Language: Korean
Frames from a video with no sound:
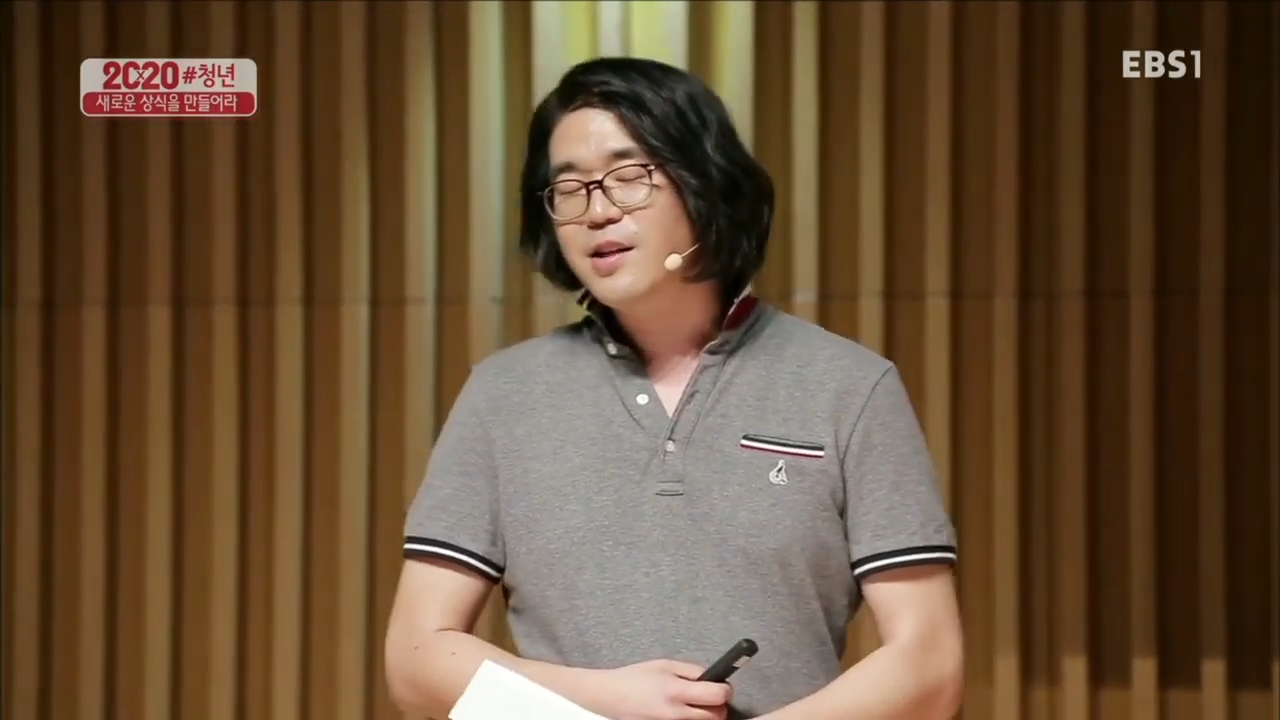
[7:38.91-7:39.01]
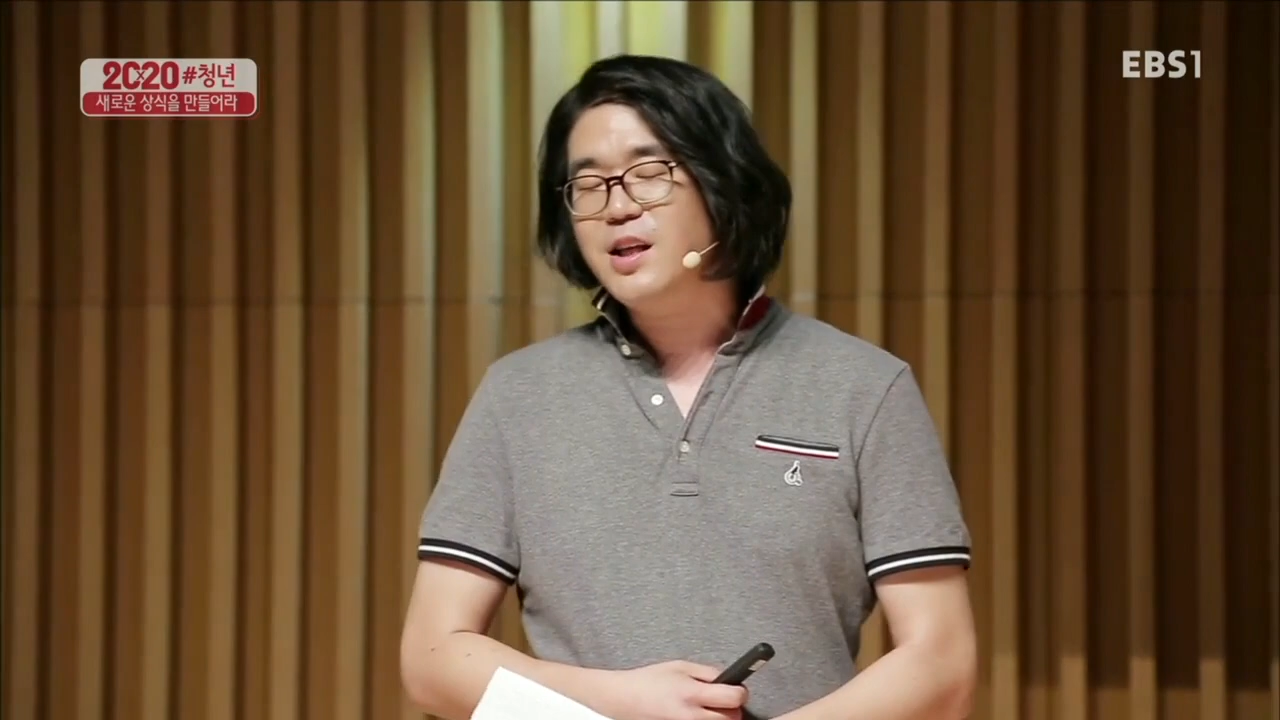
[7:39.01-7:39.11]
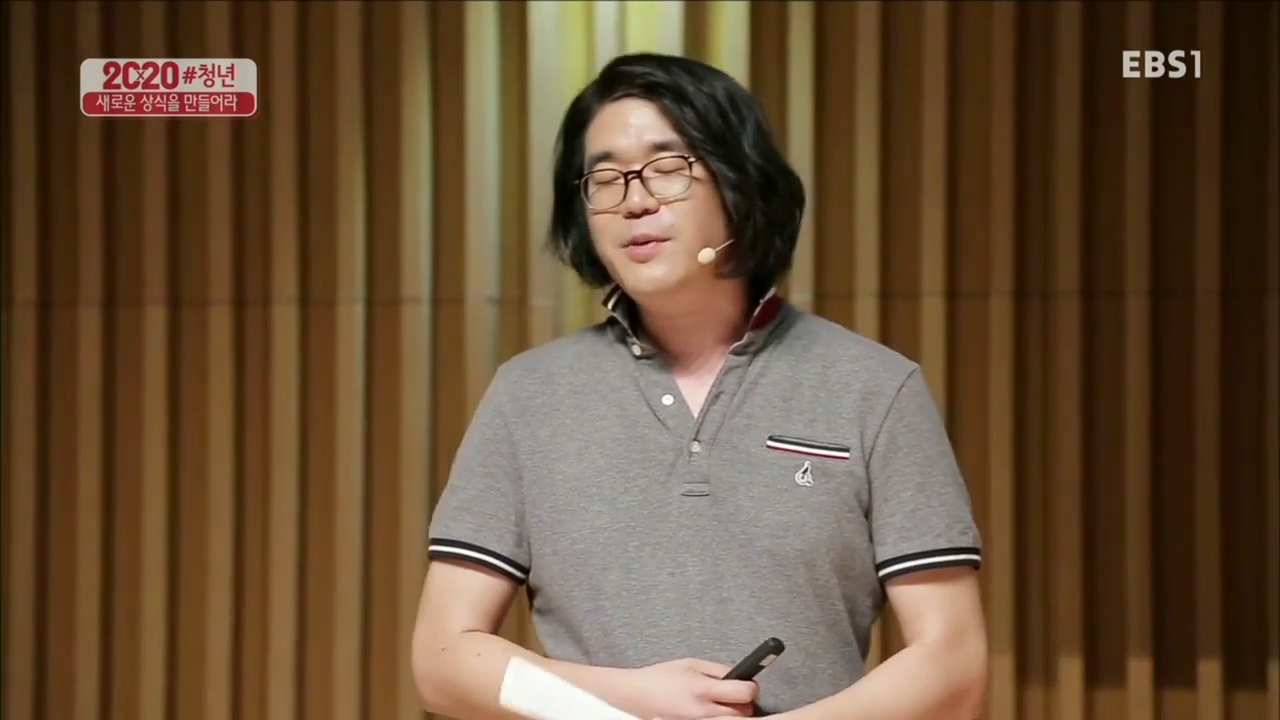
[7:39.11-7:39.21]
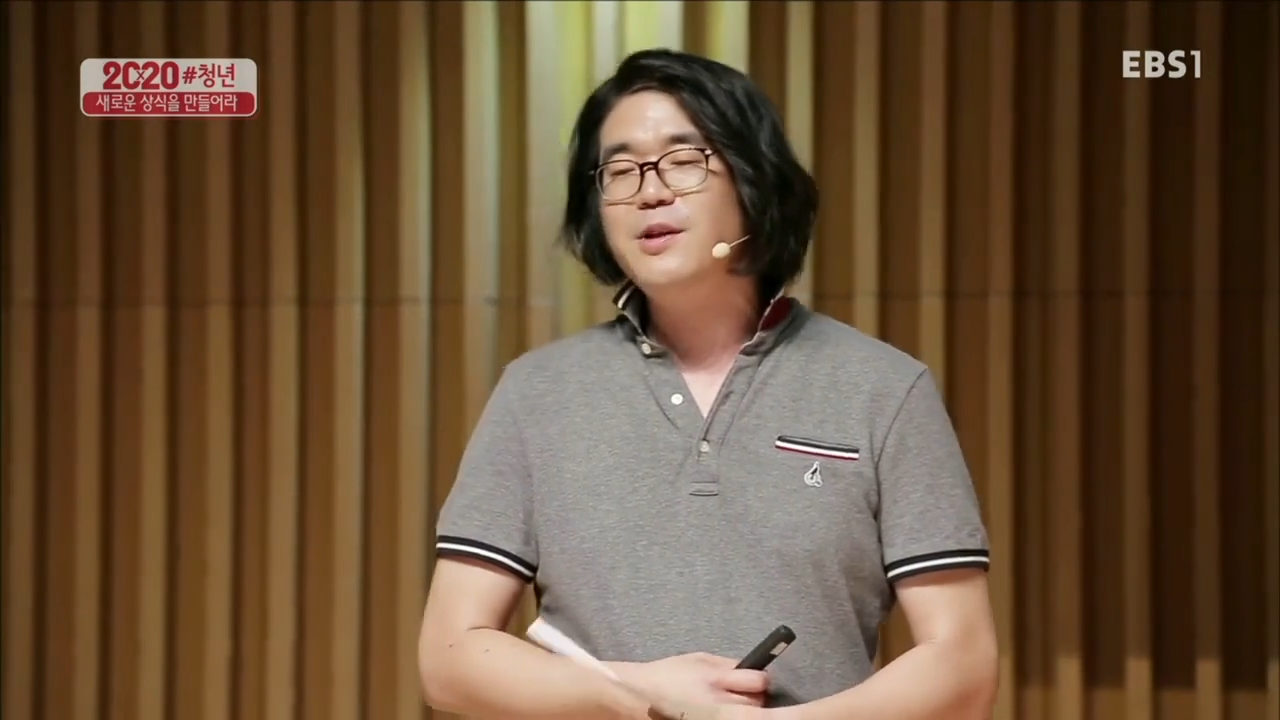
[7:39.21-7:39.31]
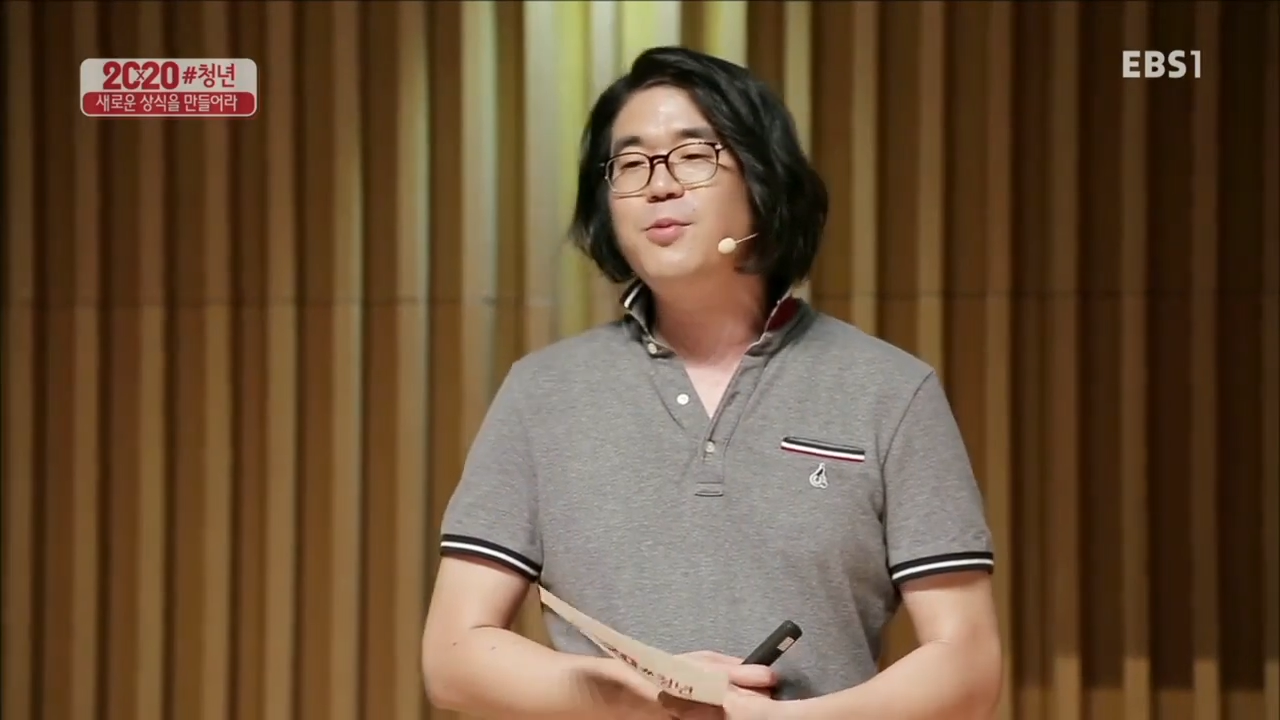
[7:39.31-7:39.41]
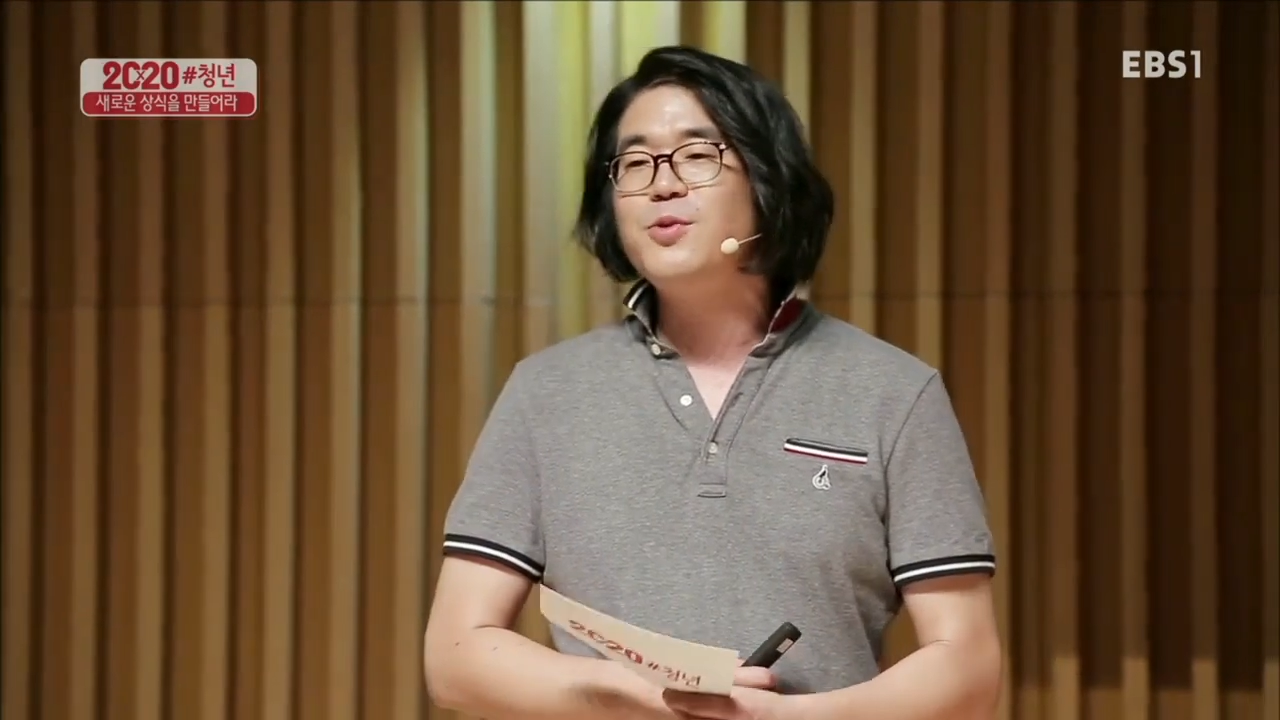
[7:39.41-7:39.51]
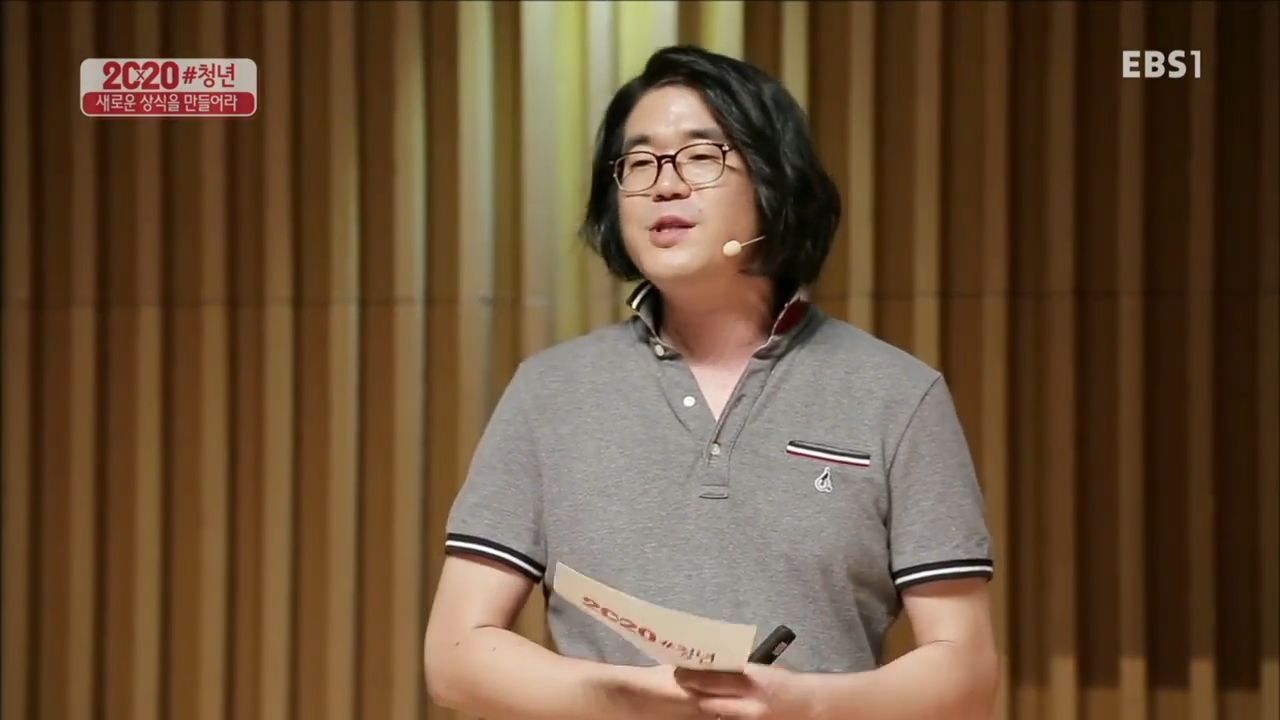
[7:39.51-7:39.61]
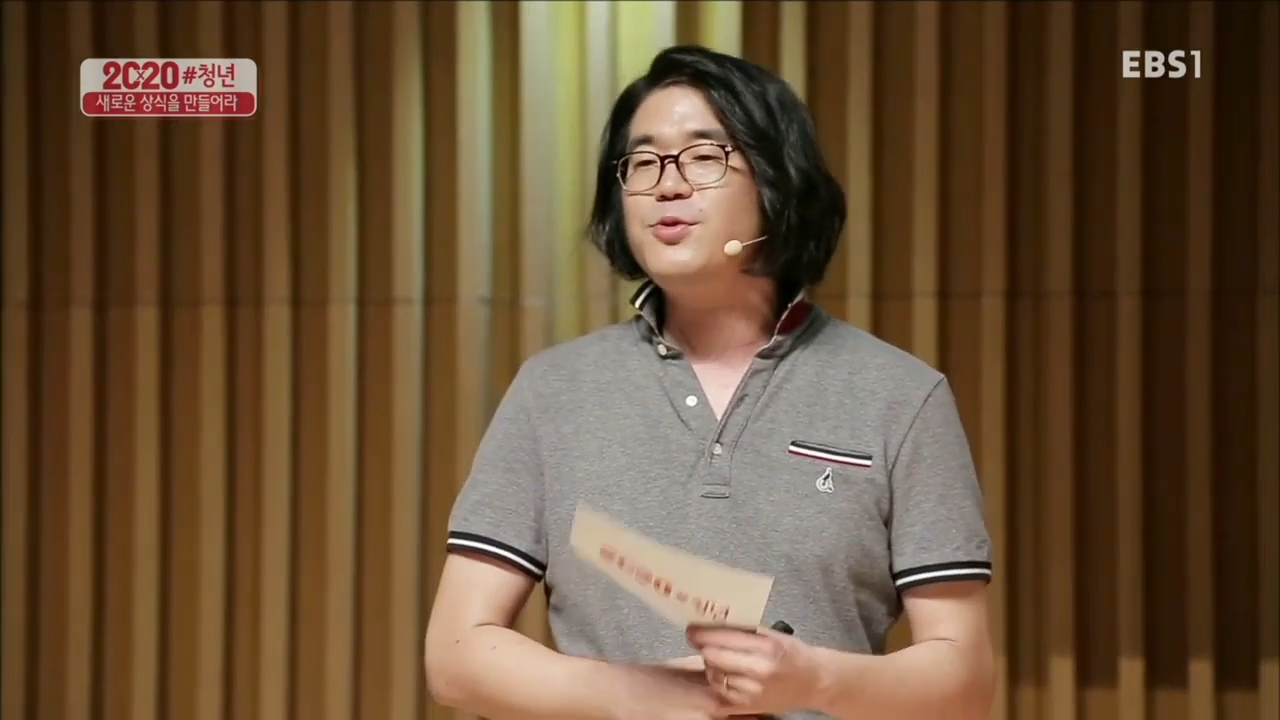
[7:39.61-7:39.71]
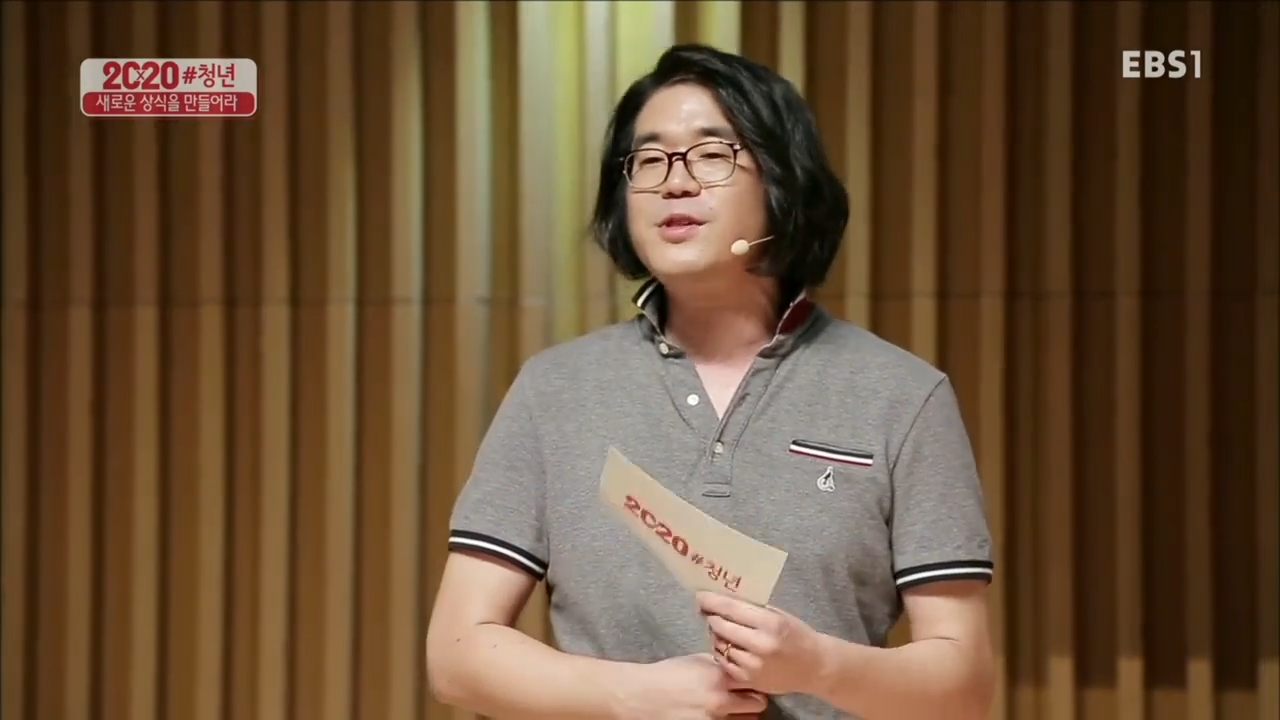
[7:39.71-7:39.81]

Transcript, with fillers: TV를 보실